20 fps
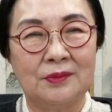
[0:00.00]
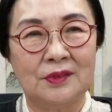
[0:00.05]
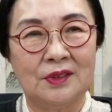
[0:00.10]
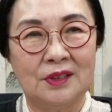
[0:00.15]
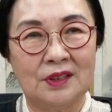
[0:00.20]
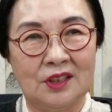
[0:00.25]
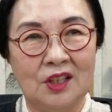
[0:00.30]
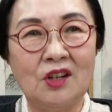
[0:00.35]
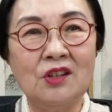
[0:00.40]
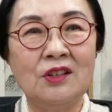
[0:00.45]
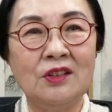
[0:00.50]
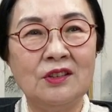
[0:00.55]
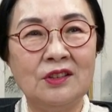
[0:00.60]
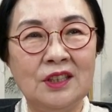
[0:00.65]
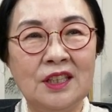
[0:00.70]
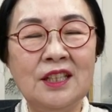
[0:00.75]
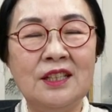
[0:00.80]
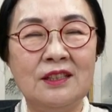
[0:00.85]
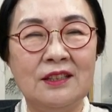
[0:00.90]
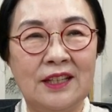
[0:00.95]

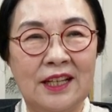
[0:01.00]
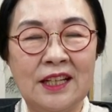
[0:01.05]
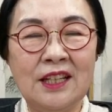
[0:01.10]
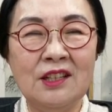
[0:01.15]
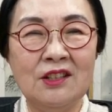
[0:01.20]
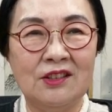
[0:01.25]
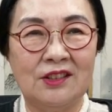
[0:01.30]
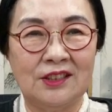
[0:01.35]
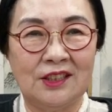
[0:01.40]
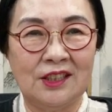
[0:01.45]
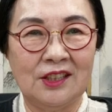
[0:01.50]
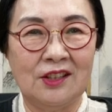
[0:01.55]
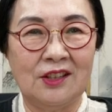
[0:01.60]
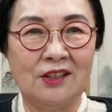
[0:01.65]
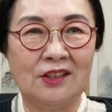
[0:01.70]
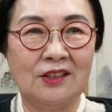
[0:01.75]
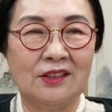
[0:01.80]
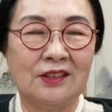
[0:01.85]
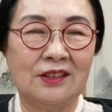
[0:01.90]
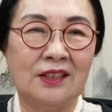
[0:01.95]
정의를 내린 거죠.
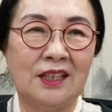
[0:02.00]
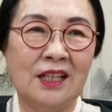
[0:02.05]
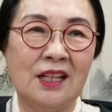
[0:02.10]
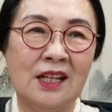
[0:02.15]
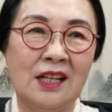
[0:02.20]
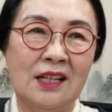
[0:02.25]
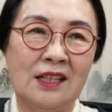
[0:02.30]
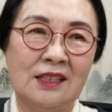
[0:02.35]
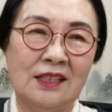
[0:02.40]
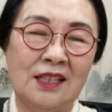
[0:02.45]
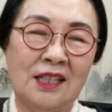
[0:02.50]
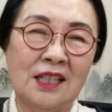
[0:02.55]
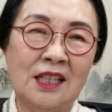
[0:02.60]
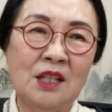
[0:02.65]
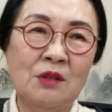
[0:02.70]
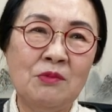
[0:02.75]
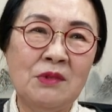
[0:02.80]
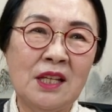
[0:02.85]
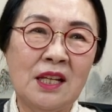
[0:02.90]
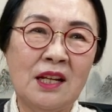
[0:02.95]
근데
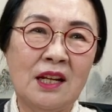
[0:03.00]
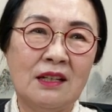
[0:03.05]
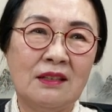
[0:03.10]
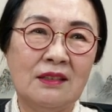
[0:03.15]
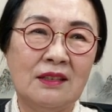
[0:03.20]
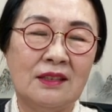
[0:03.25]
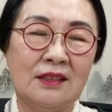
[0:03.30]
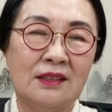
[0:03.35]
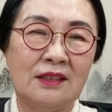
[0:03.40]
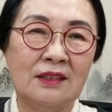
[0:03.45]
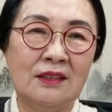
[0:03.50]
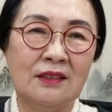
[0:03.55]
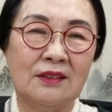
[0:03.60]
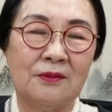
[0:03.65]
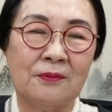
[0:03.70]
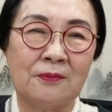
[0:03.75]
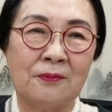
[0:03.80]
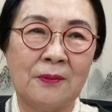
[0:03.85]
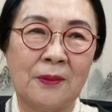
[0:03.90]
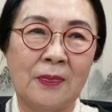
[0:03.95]
식임새라는
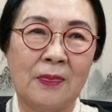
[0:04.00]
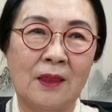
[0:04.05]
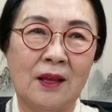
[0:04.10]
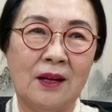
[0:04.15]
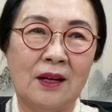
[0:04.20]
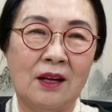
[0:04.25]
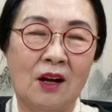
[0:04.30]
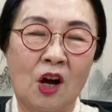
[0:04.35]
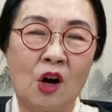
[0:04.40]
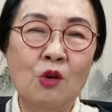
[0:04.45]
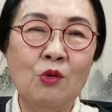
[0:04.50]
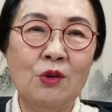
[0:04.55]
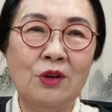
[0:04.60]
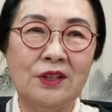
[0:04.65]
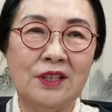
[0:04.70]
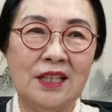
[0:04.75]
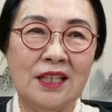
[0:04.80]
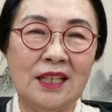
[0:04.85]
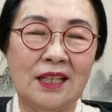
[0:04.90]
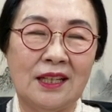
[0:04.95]
것은
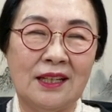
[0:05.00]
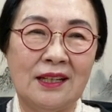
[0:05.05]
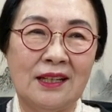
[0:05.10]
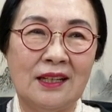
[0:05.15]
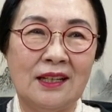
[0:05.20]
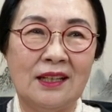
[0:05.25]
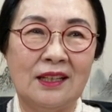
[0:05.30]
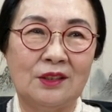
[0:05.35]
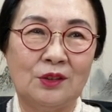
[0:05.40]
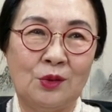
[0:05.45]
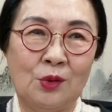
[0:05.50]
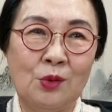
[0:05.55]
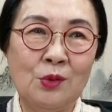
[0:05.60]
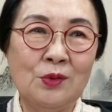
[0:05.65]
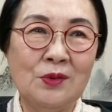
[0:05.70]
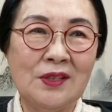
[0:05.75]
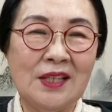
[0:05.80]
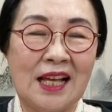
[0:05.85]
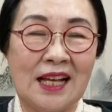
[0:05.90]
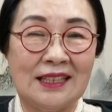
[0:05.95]
어원이
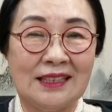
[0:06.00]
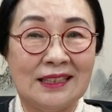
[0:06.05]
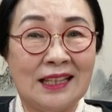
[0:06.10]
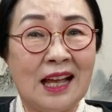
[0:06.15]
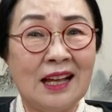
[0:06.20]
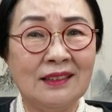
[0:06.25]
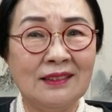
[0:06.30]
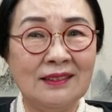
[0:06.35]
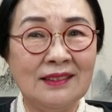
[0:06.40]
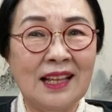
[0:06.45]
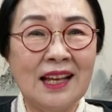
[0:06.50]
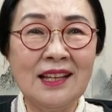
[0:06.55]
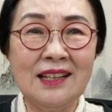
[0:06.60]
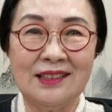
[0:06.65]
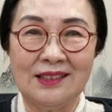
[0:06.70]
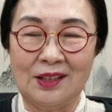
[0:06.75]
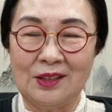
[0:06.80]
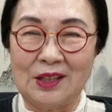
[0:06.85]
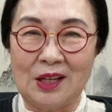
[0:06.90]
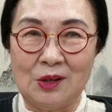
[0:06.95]
동사
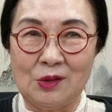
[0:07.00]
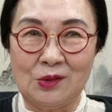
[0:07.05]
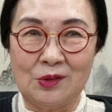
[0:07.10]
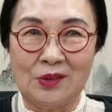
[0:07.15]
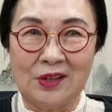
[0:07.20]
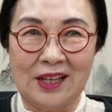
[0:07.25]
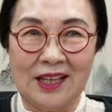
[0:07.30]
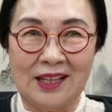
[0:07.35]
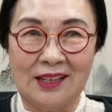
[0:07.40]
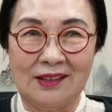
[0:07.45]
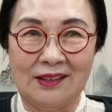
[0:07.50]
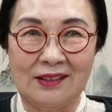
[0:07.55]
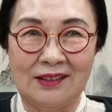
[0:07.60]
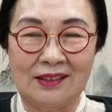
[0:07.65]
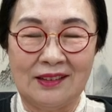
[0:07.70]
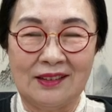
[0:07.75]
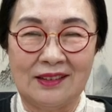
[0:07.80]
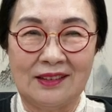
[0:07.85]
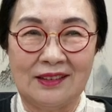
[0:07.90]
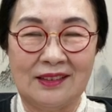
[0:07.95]
삭다에서 나온 거예요.
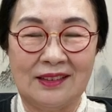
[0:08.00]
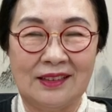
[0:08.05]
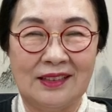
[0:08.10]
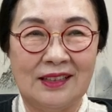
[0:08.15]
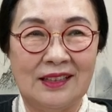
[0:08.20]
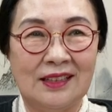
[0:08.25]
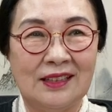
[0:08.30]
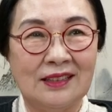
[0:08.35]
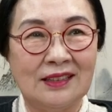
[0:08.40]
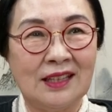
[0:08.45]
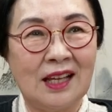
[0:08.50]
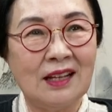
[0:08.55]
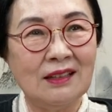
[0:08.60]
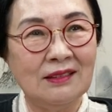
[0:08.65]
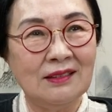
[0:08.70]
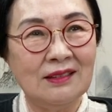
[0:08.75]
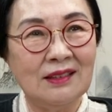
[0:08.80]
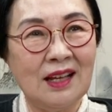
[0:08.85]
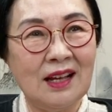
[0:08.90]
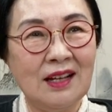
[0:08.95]

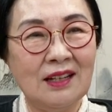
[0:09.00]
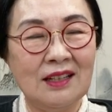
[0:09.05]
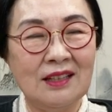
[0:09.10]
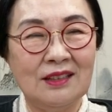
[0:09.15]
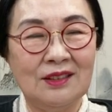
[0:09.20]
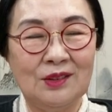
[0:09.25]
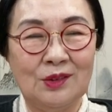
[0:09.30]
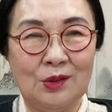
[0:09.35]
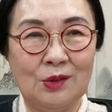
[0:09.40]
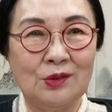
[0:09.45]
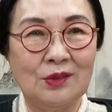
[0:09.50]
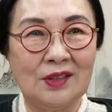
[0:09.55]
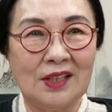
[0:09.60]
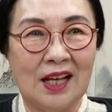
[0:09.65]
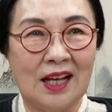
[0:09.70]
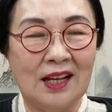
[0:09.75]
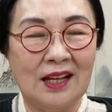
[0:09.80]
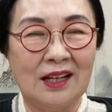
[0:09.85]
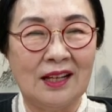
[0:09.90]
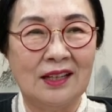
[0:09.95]
삭다라는 동사,
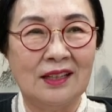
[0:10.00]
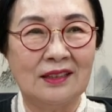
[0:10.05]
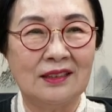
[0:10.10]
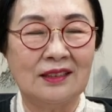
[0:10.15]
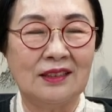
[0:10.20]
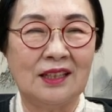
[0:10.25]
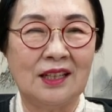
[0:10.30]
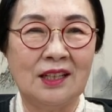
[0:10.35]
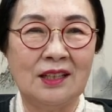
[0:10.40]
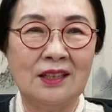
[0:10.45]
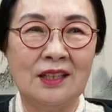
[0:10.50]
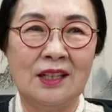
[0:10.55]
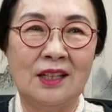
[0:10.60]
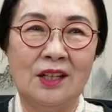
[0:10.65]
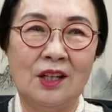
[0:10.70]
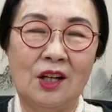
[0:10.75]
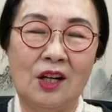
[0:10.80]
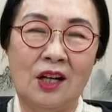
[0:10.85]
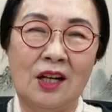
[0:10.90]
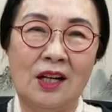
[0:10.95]
그러니까
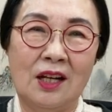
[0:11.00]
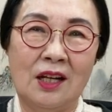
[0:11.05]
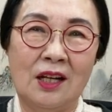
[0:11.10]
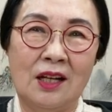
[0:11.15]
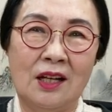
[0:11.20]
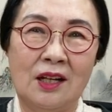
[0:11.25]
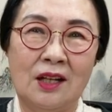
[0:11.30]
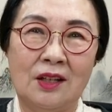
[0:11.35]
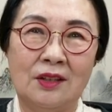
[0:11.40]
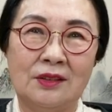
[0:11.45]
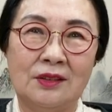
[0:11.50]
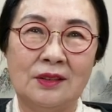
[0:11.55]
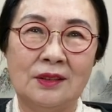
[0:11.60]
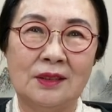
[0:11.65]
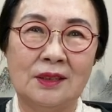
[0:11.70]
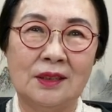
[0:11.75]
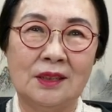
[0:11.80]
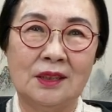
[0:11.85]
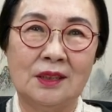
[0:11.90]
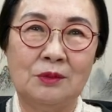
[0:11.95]
어,
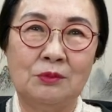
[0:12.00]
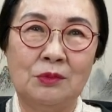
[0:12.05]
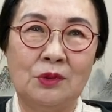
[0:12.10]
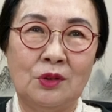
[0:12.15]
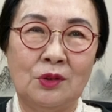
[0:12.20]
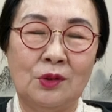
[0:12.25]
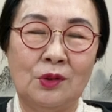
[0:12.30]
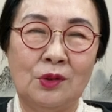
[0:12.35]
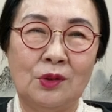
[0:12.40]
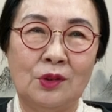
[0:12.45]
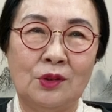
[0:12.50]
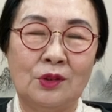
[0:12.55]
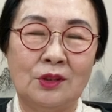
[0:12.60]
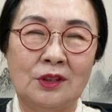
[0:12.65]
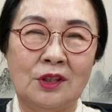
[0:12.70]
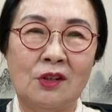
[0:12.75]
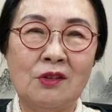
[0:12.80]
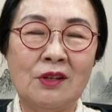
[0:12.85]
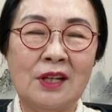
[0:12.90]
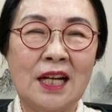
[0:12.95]
뭐
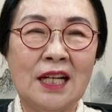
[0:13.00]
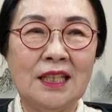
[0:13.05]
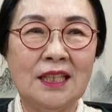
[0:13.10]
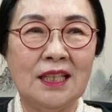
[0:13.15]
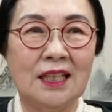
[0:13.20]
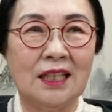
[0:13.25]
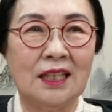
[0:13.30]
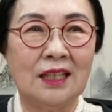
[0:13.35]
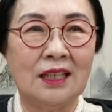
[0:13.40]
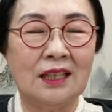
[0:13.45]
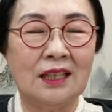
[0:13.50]
젓갈이